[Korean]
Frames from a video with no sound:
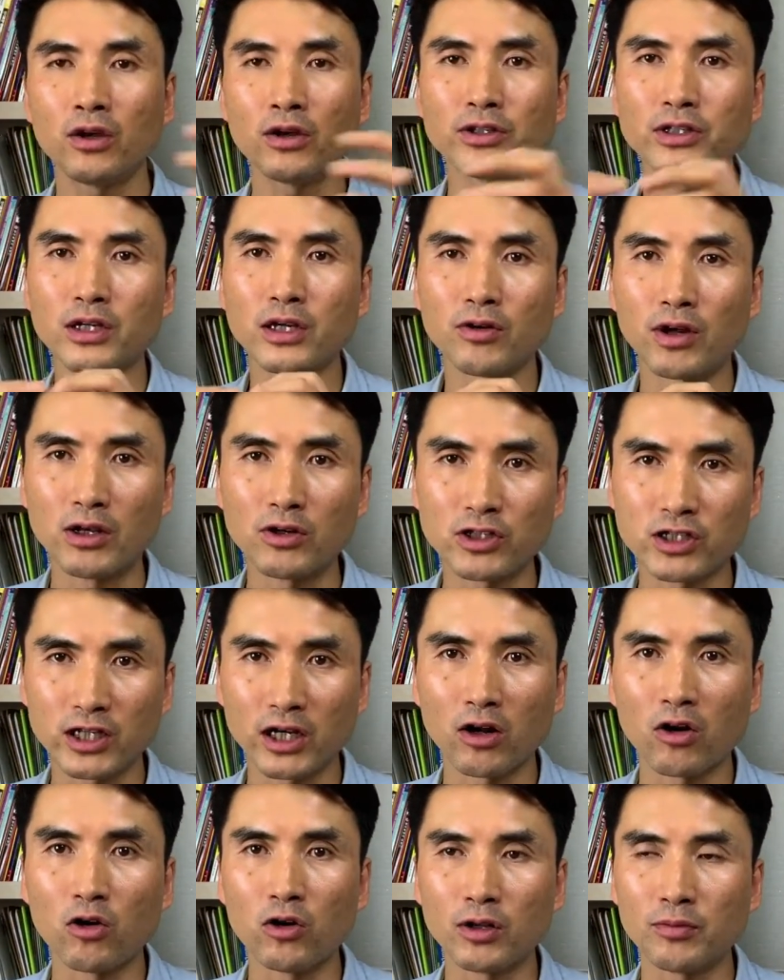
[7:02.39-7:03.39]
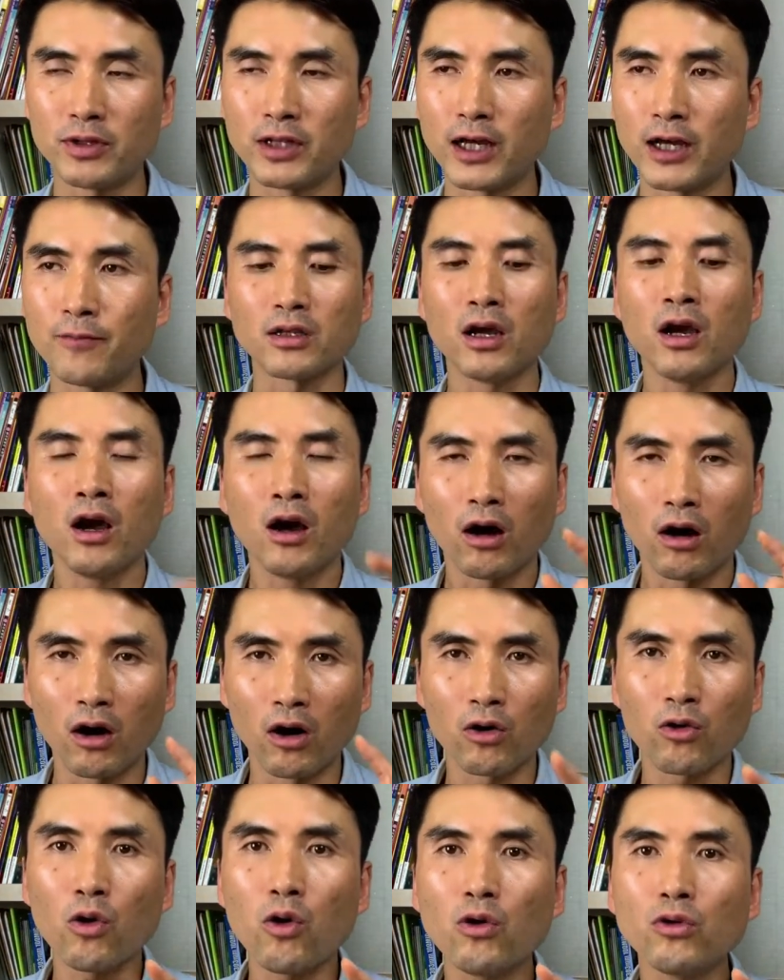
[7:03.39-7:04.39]
현재 완료 시제랑 어울립니다.
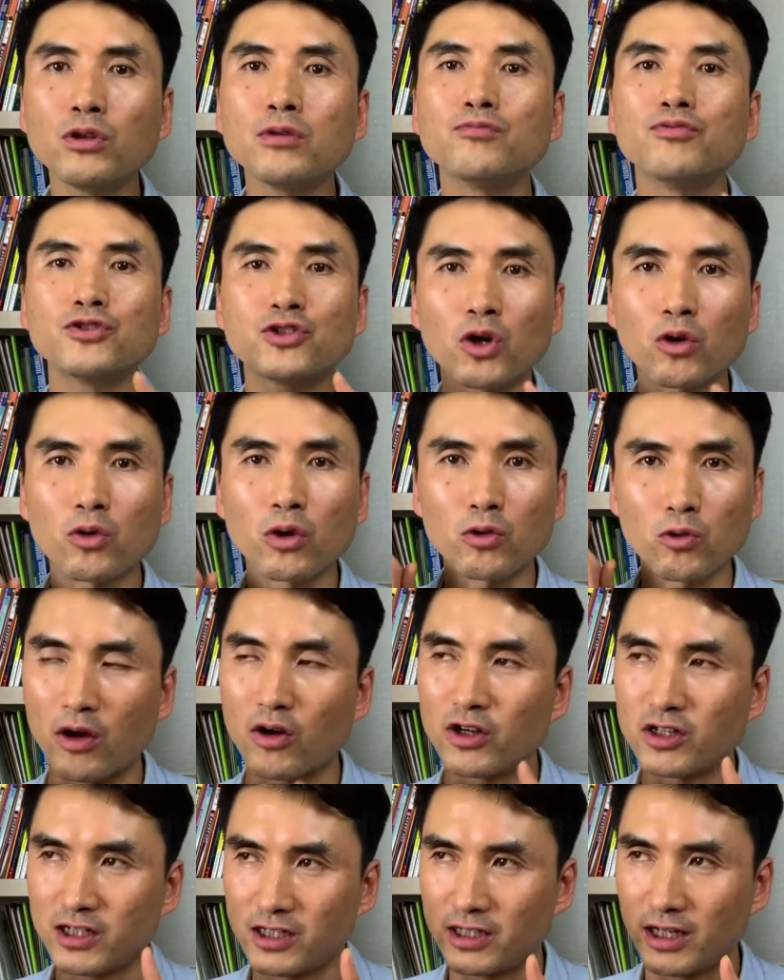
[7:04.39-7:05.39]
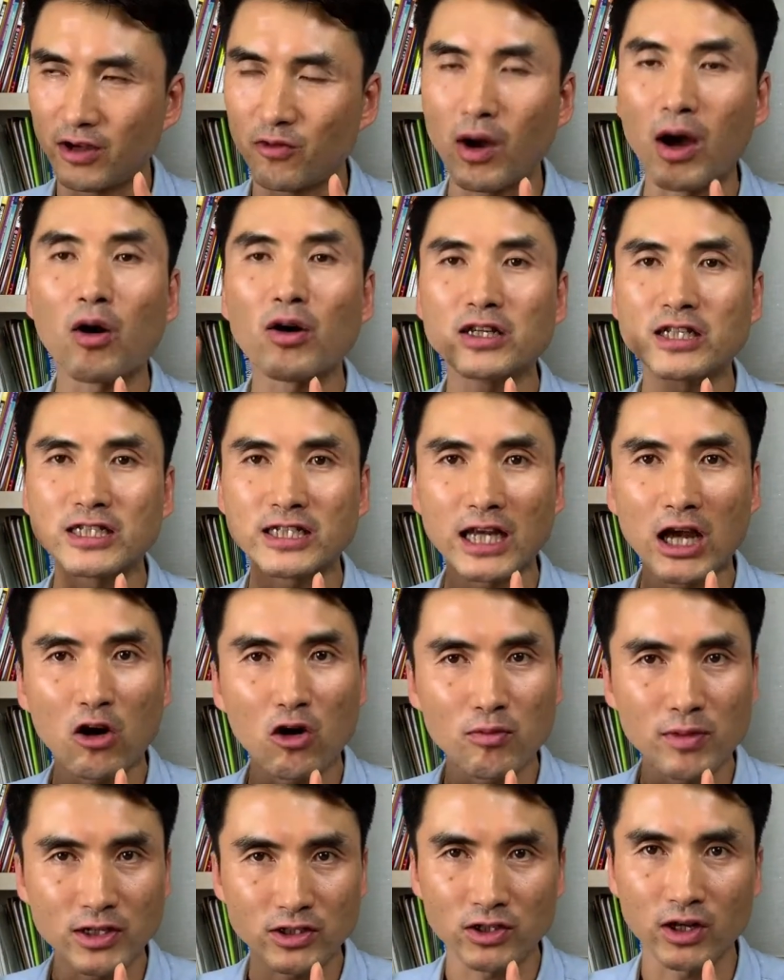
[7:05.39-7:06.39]
어고는 무조건 과거 시제, 과거
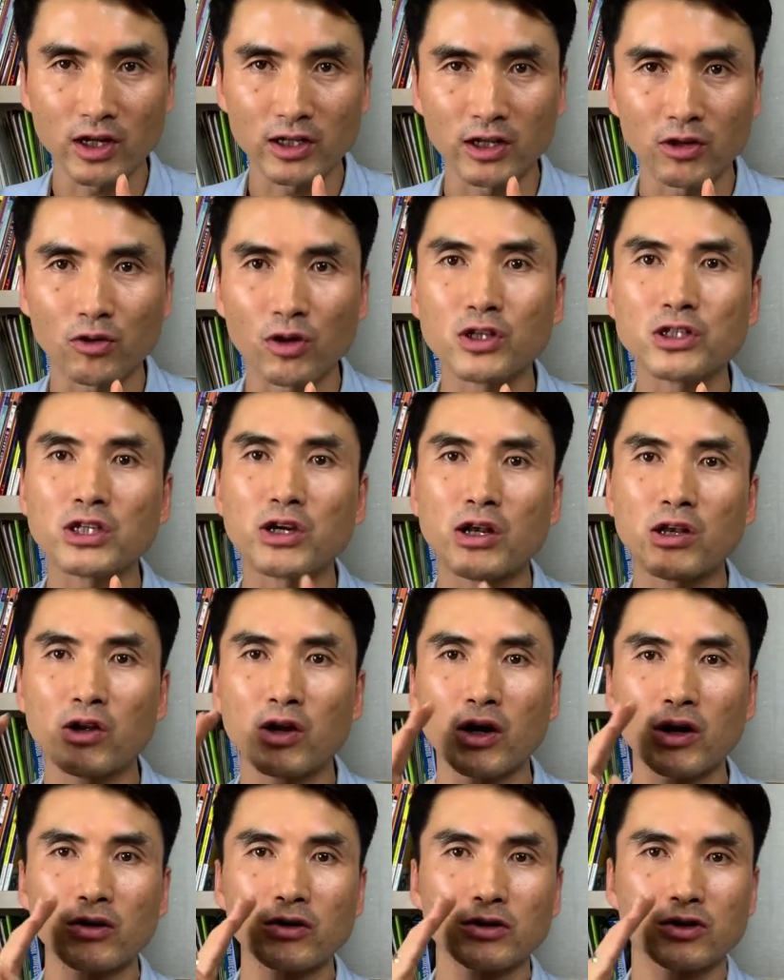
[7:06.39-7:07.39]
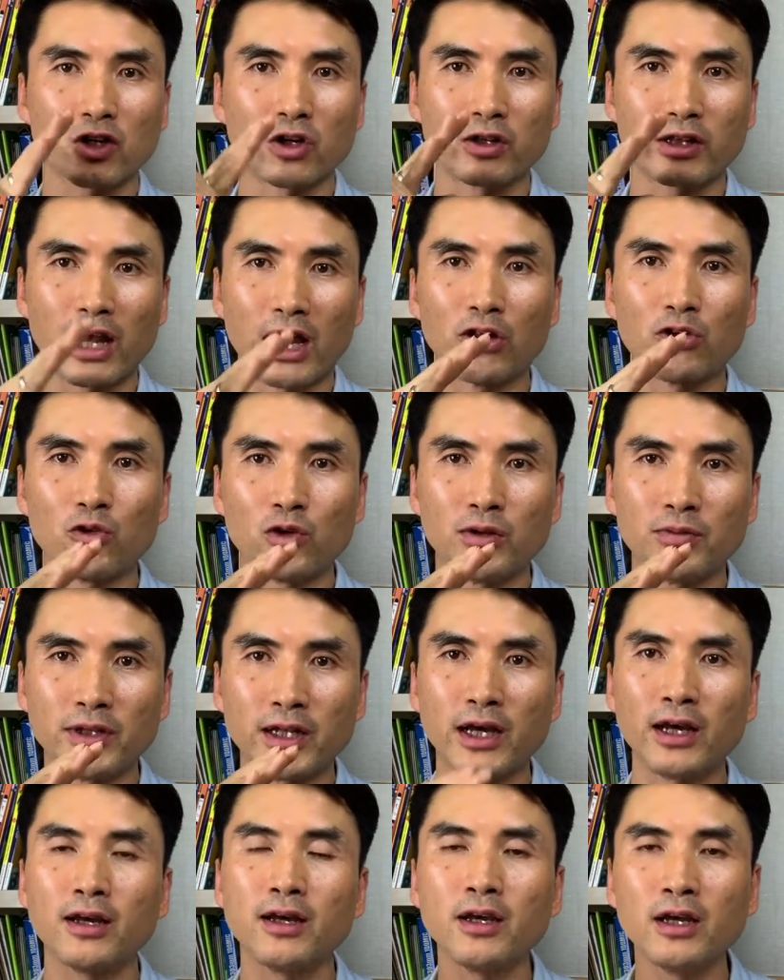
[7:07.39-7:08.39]
시제하고만 써야 되고 현재 완료랑은 절대 안
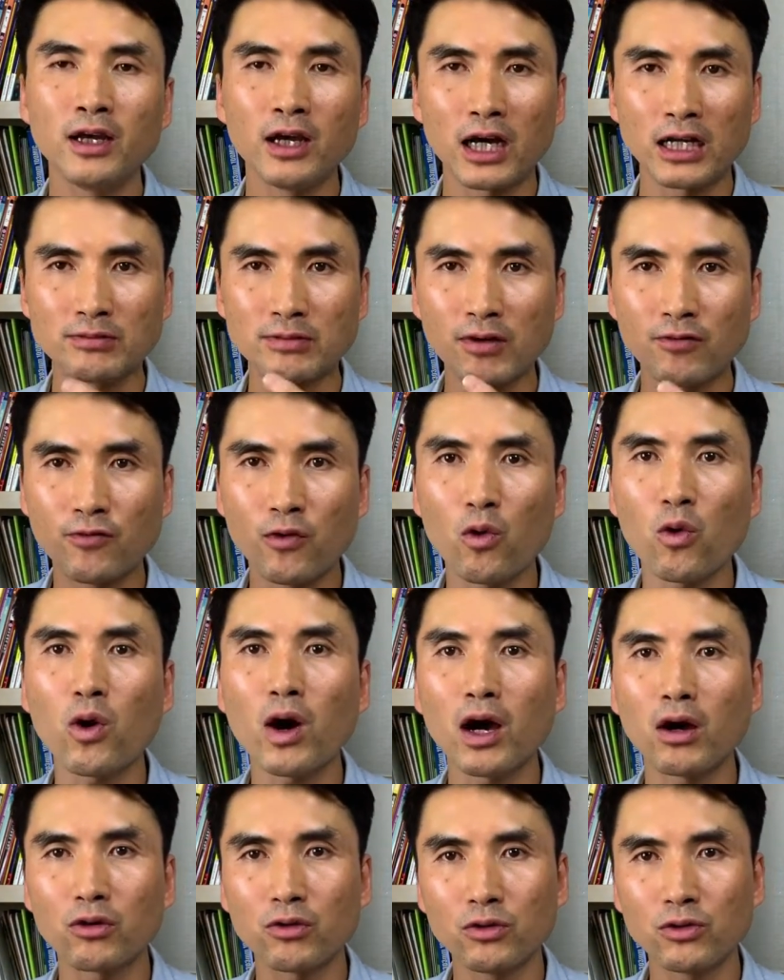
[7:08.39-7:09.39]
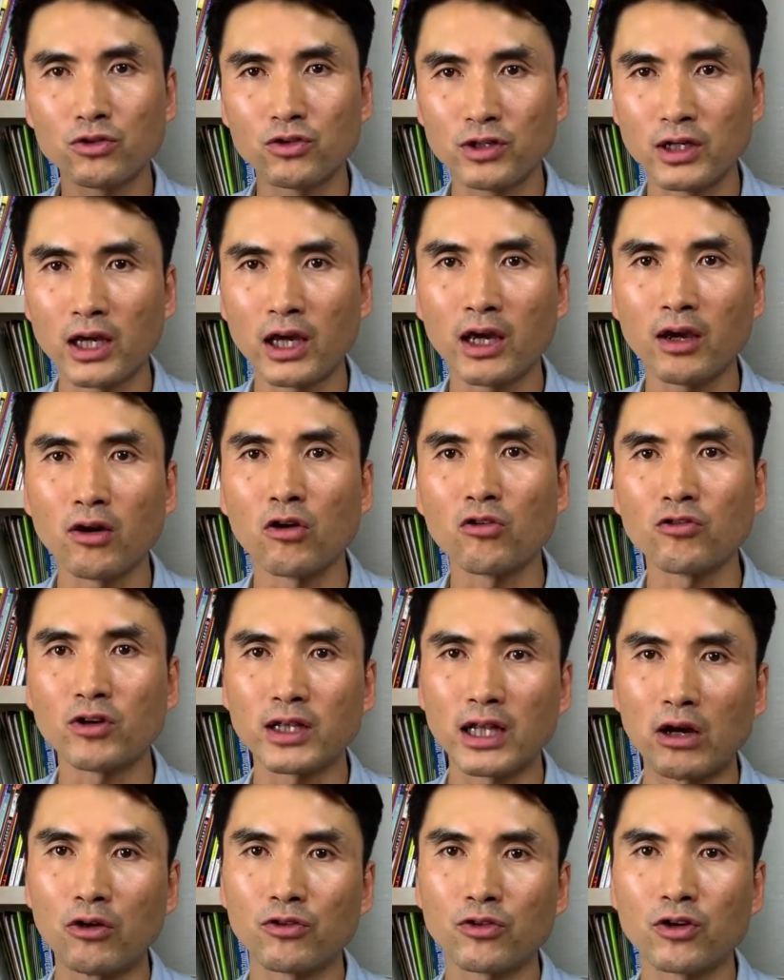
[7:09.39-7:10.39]
어울립니다. 하지만 for하고 뒤에 어구가
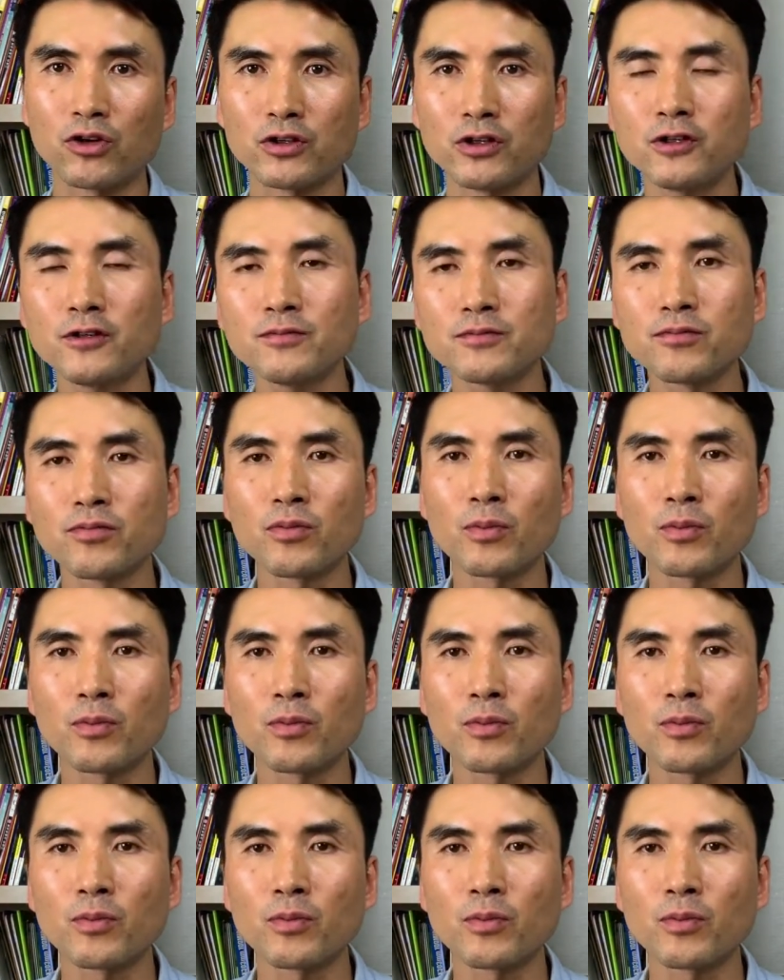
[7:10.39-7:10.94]
나오는 거는